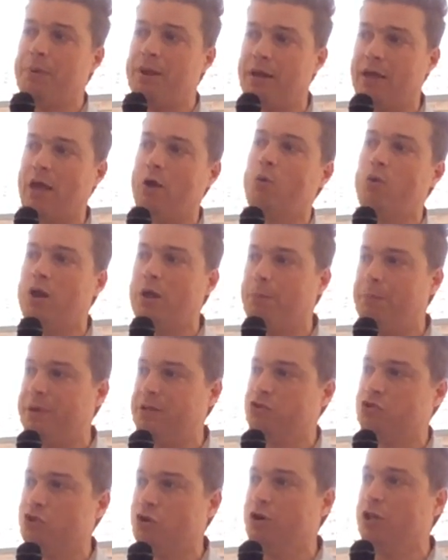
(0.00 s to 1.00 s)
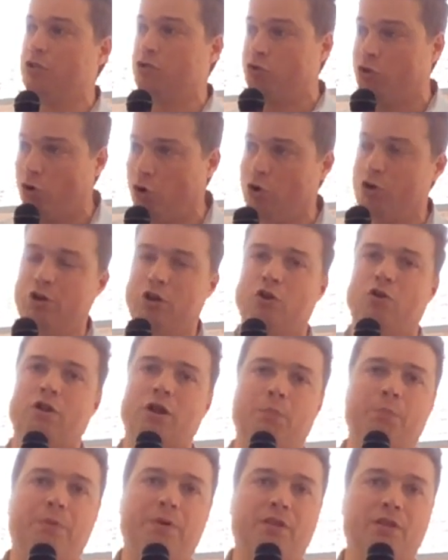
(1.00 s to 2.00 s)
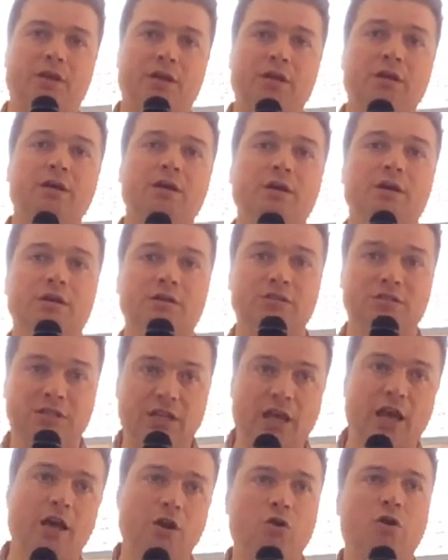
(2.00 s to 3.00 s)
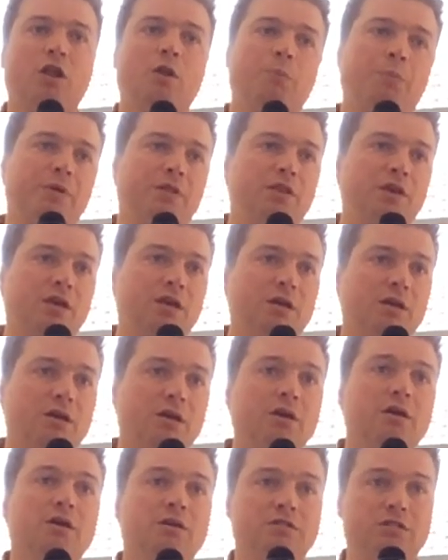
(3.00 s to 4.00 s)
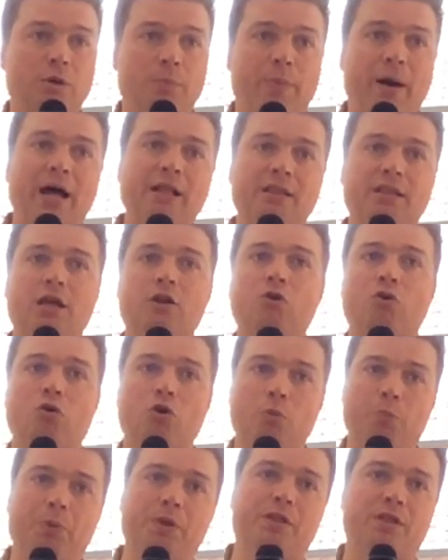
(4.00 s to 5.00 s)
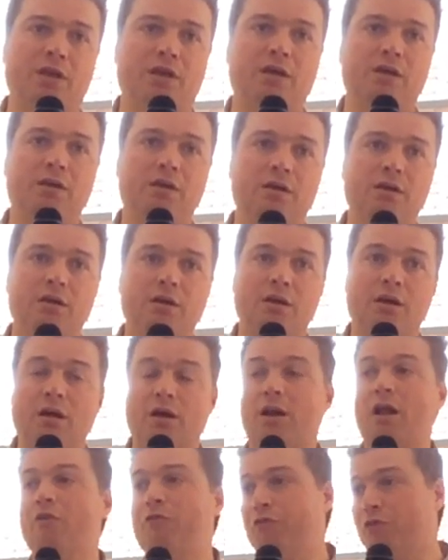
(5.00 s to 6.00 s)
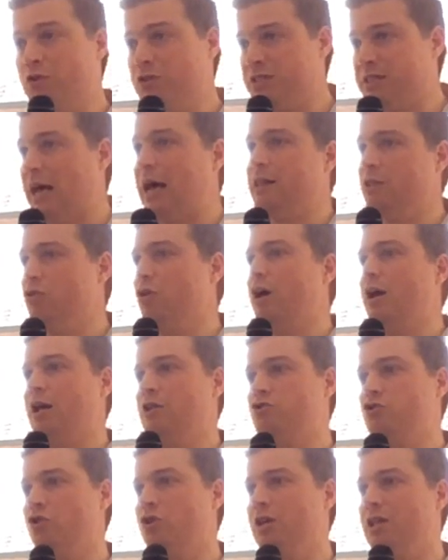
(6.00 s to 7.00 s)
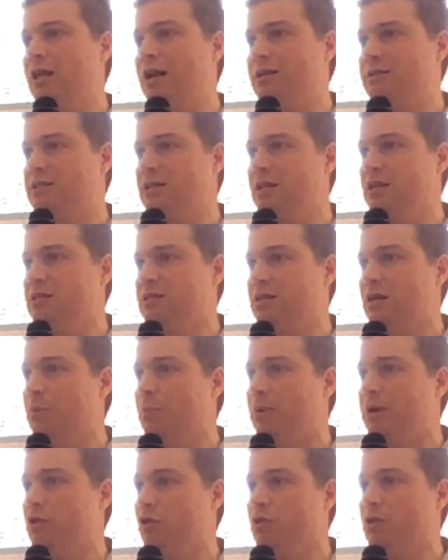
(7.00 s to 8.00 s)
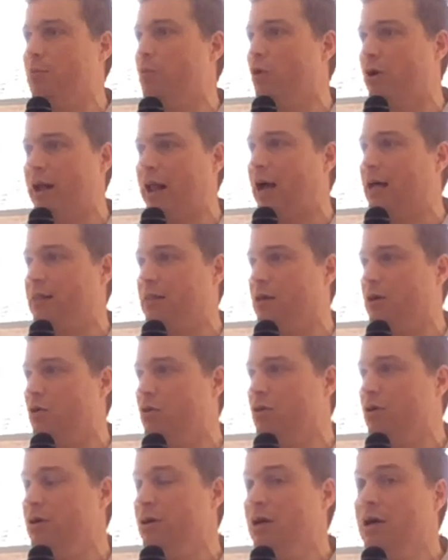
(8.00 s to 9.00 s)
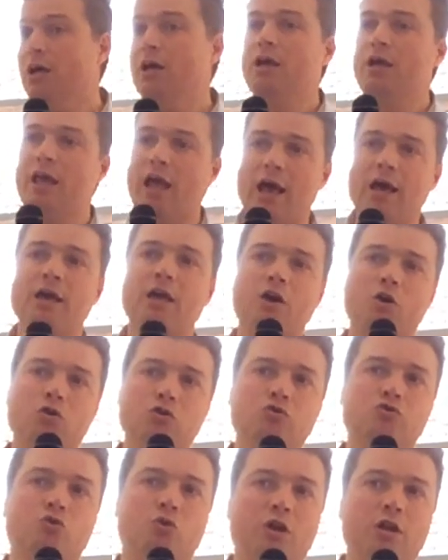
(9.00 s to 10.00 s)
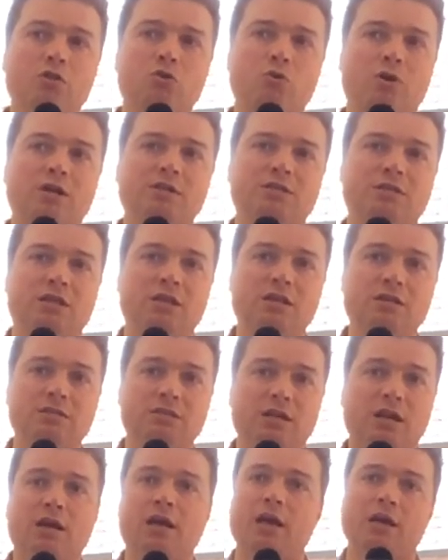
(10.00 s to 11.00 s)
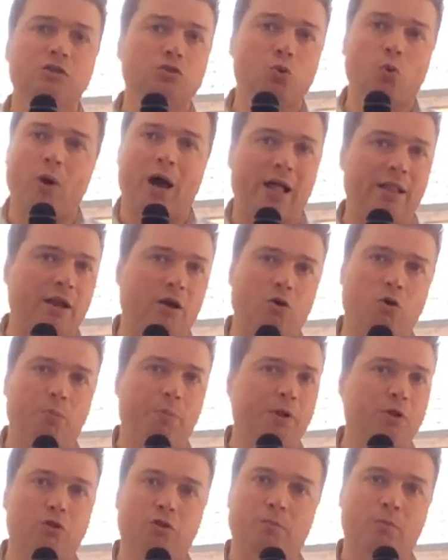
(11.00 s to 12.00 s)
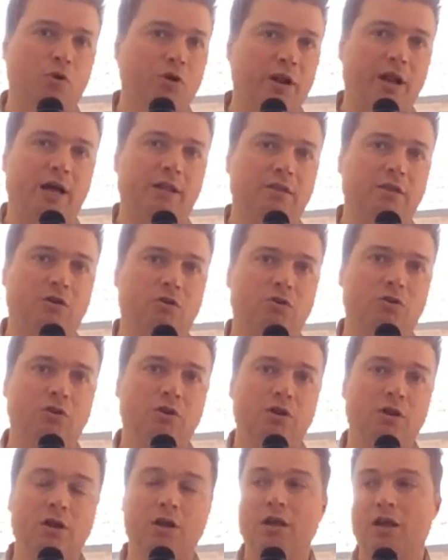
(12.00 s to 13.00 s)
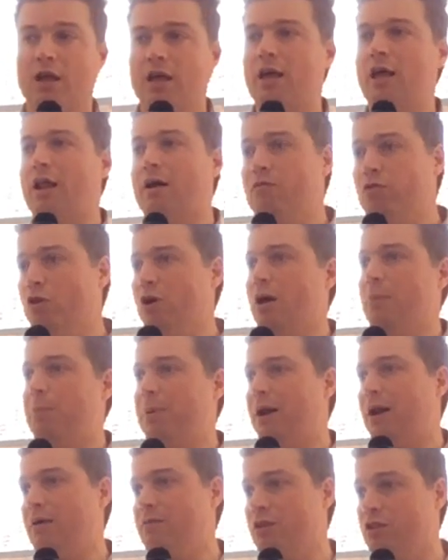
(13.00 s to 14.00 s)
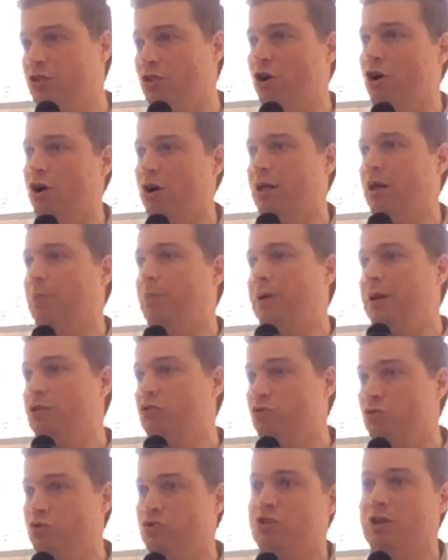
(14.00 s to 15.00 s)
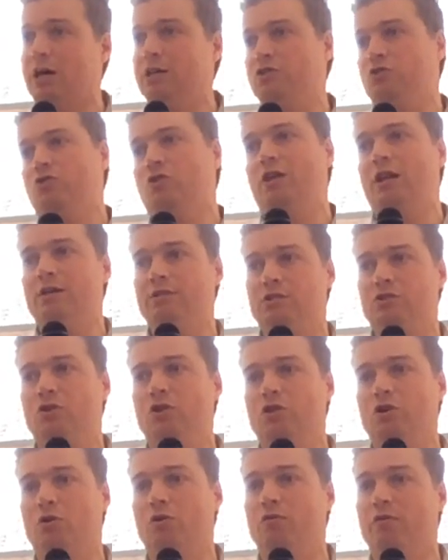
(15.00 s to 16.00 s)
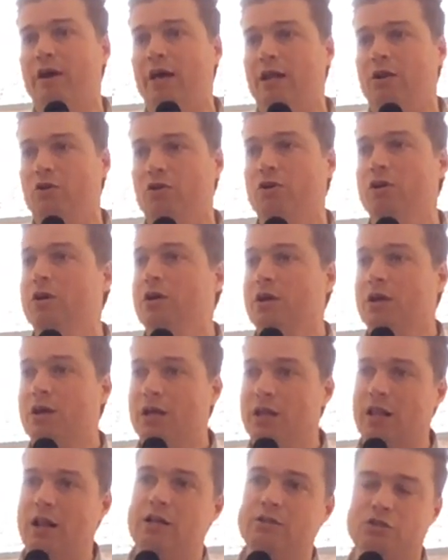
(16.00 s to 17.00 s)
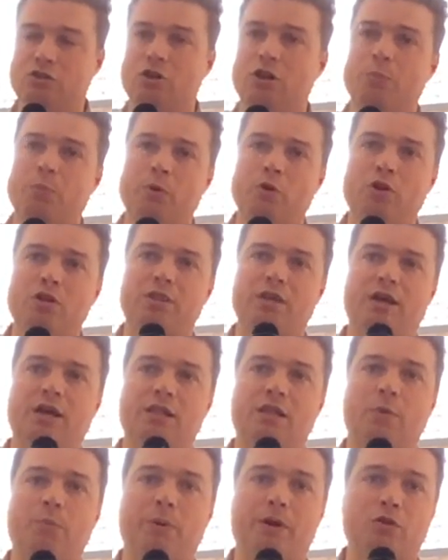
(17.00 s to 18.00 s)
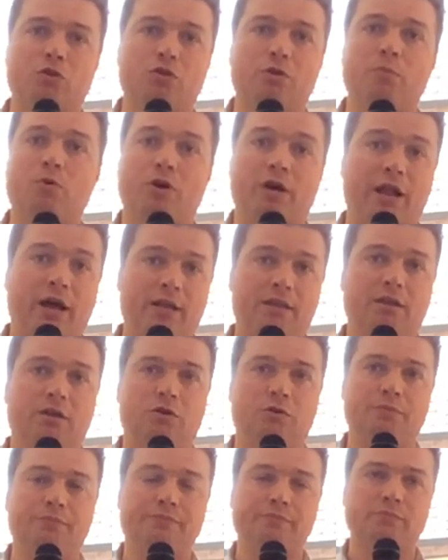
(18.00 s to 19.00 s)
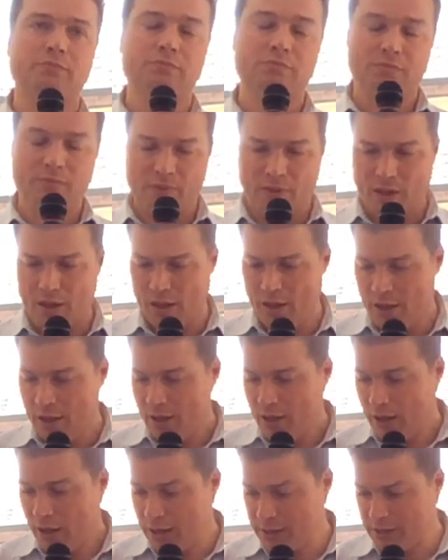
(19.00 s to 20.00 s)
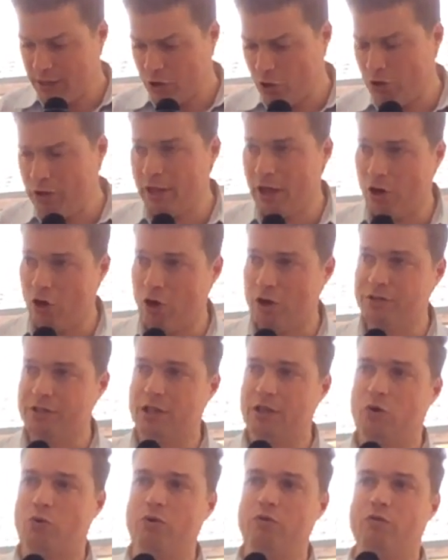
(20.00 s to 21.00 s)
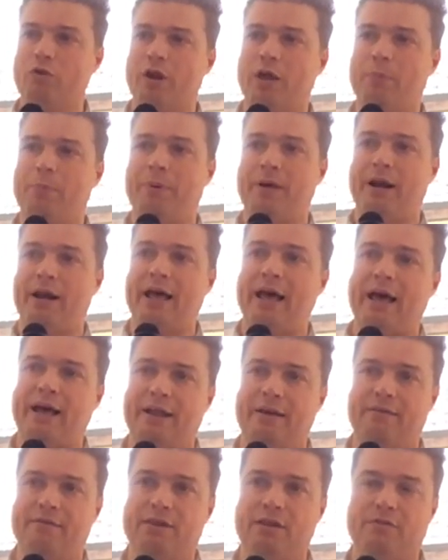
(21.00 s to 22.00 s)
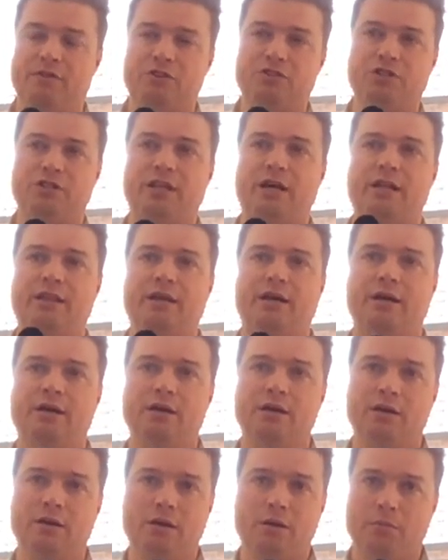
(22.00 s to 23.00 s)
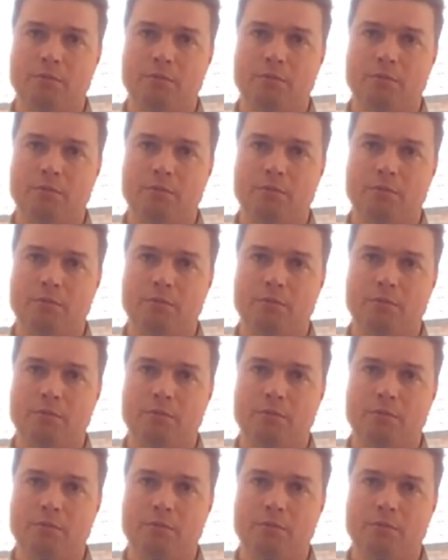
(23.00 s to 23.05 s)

perché quelle persone tornino nel PD, stiano nel PD, si battano col PD, rafforzando le ragioni della sinistra del Partito Democratico e anche costruendo una sinistra che è in squadra col Partito Democratico e che lavora per la vittoria, per il successo dell'azione di governo e dell'azione politica del Partito Democratico. La seconda cosa di cui vorrei parlare, veniva citata